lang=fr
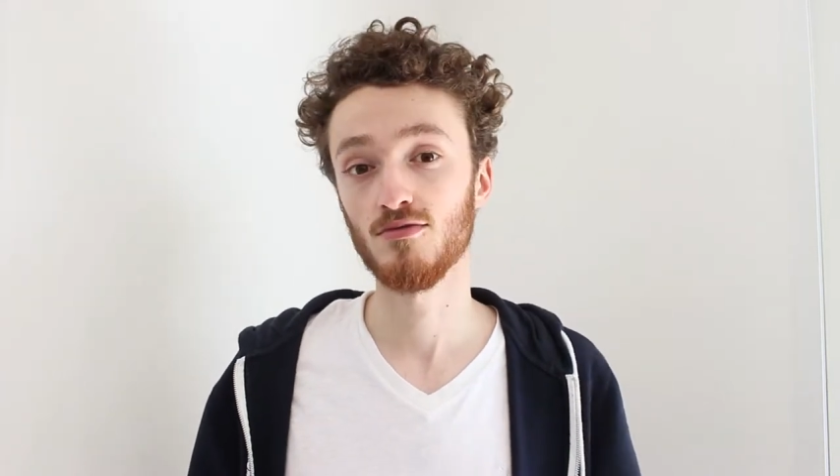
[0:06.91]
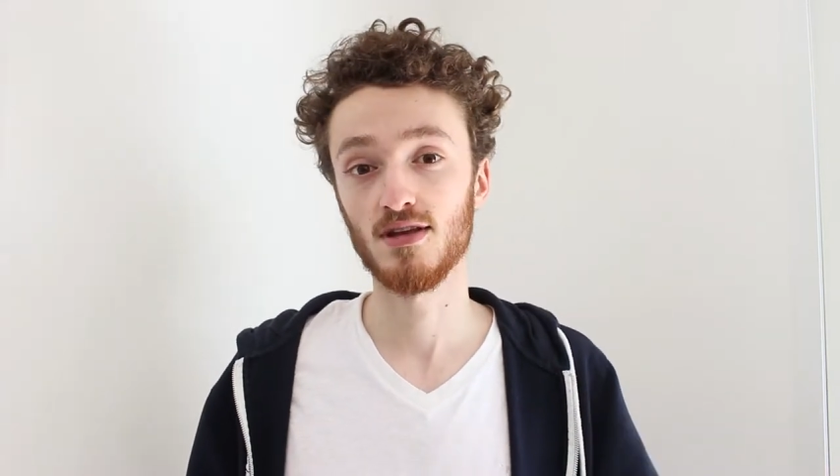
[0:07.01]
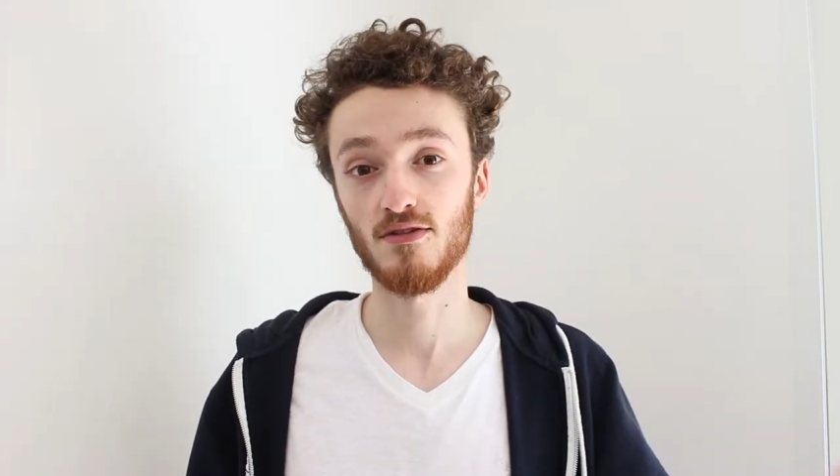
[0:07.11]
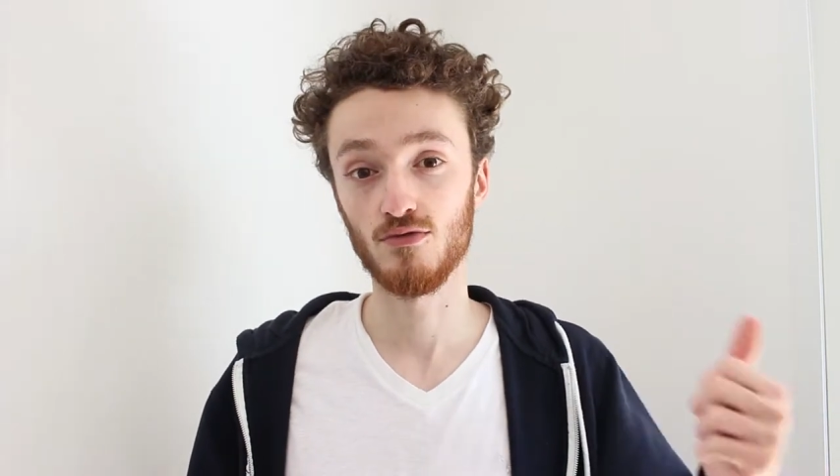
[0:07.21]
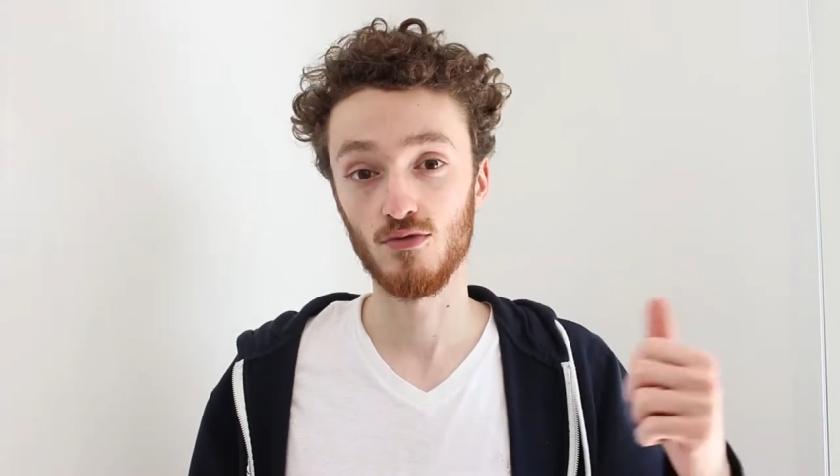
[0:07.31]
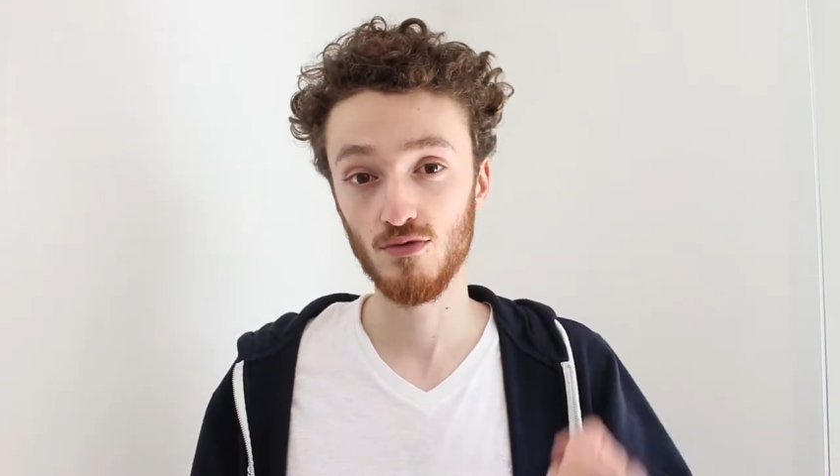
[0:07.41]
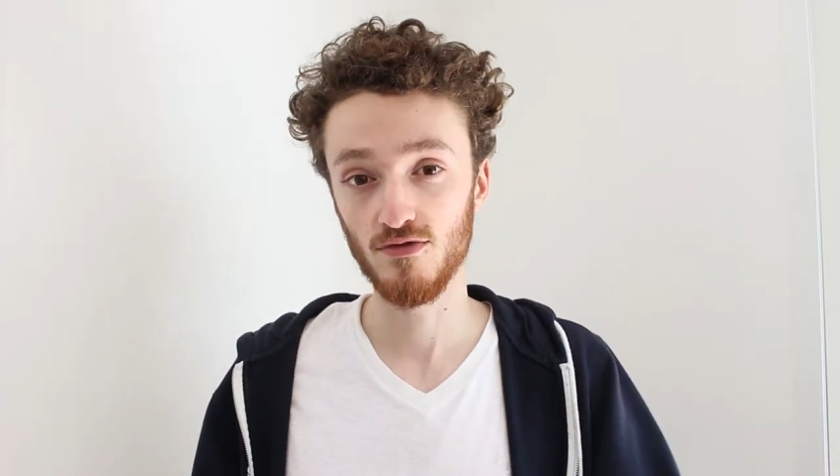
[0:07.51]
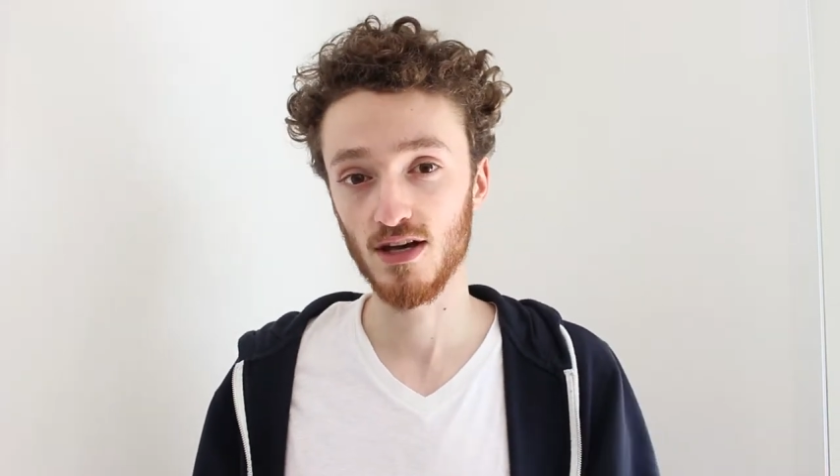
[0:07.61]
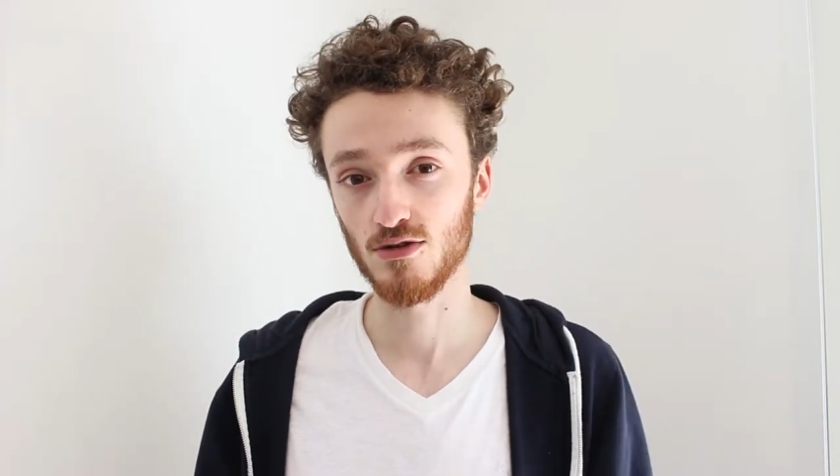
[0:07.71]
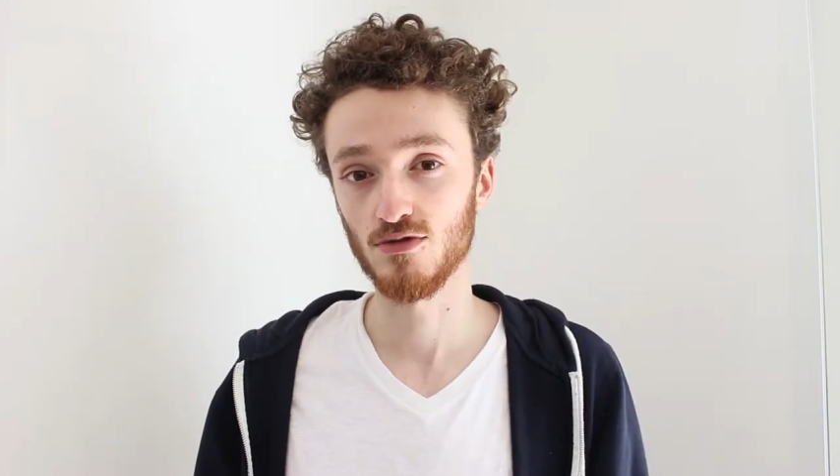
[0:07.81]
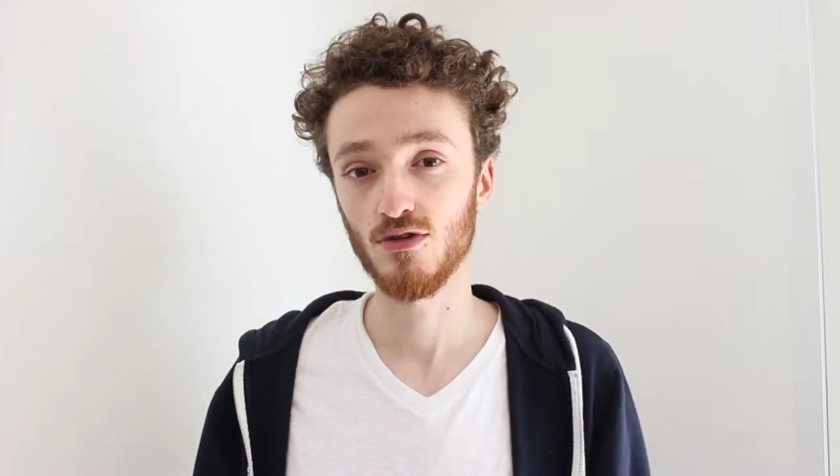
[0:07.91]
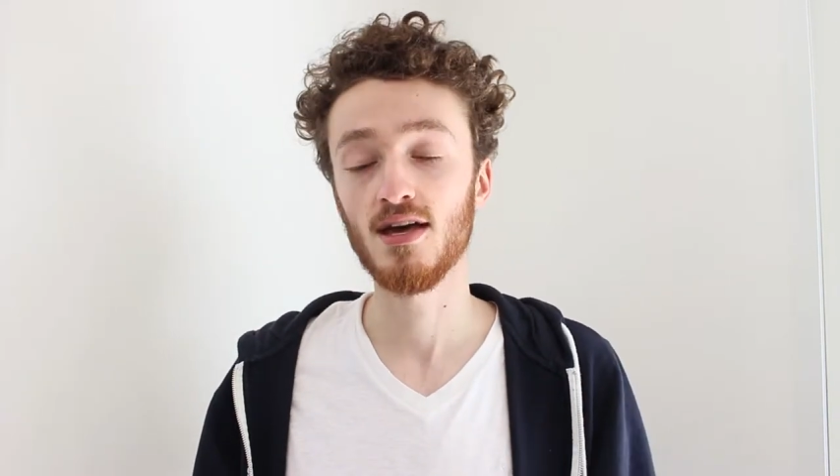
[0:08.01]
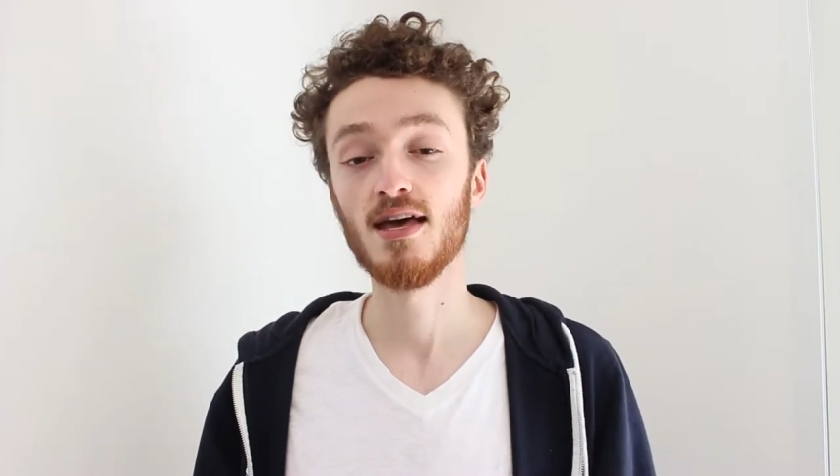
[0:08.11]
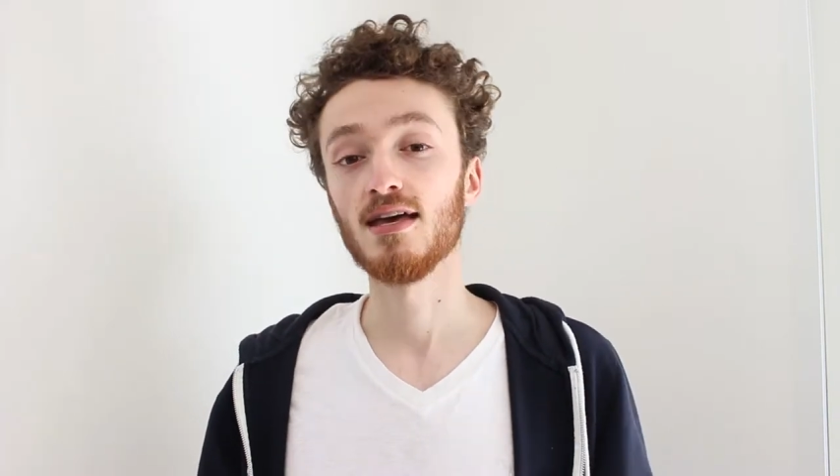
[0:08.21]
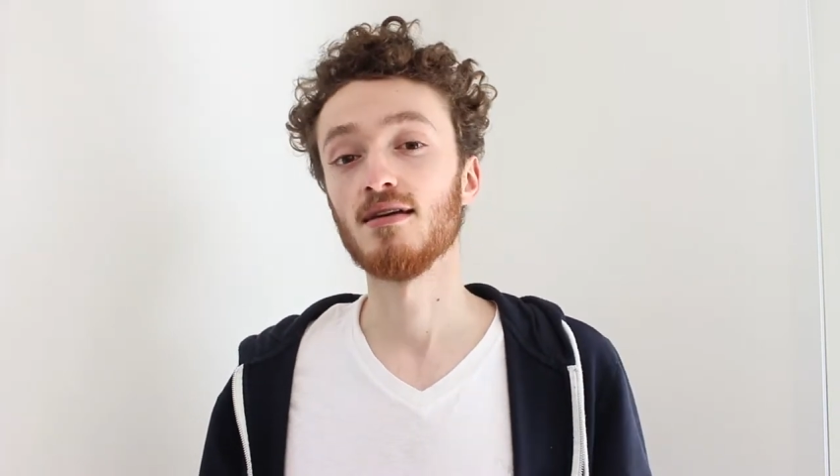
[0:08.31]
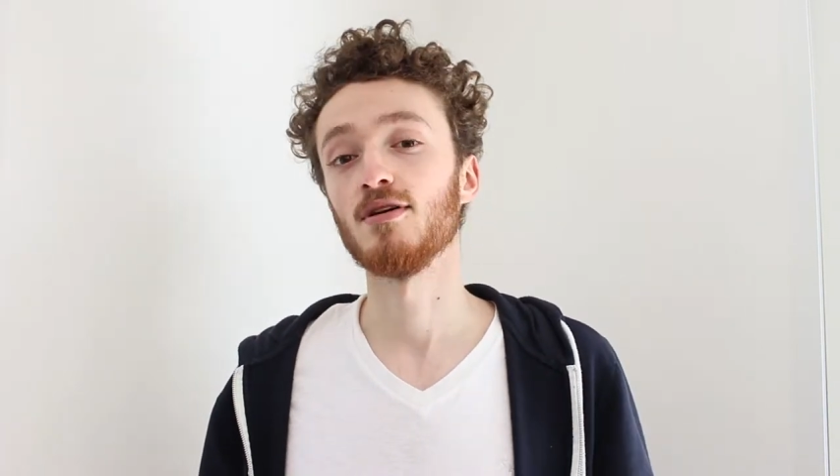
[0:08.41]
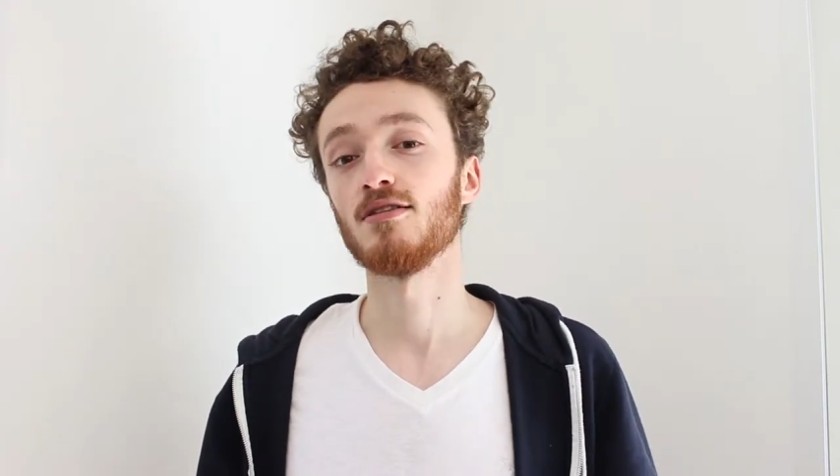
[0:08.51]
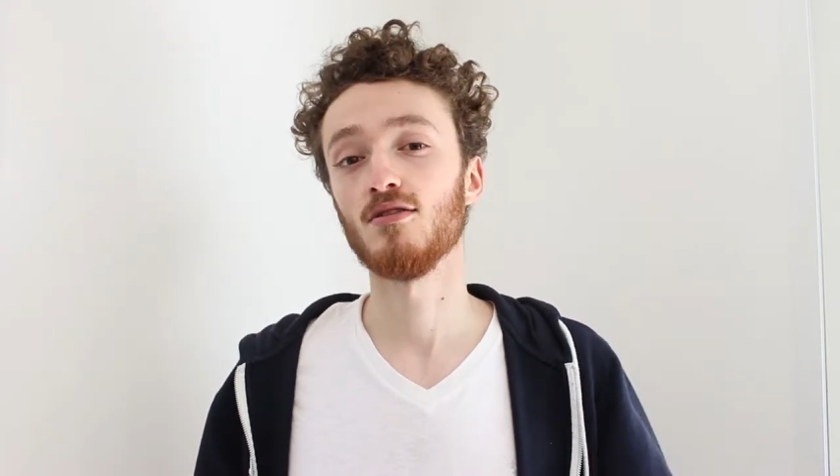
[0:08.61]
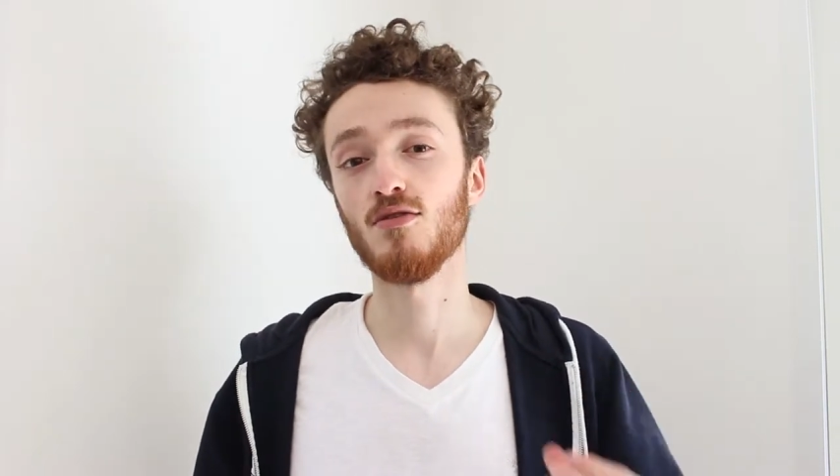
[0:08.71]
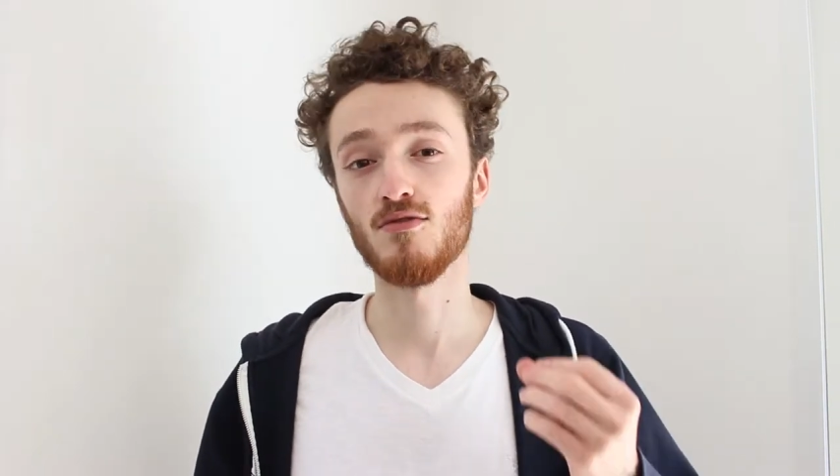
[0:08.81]
on a vu l'ouverture et
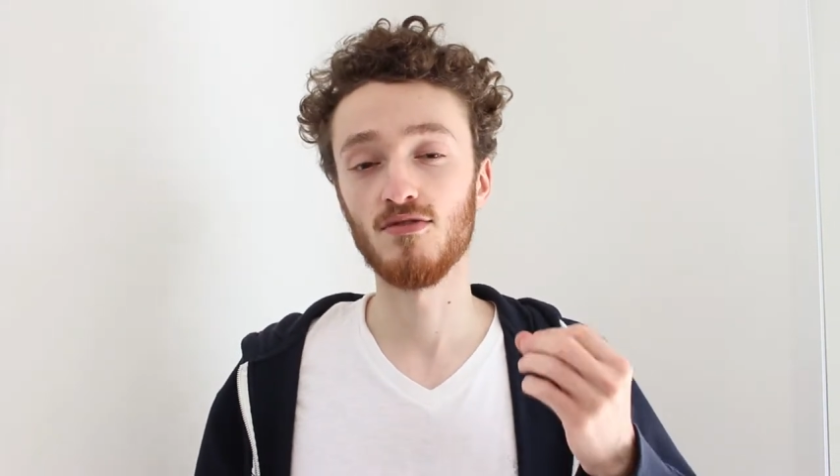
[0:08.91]
maintenant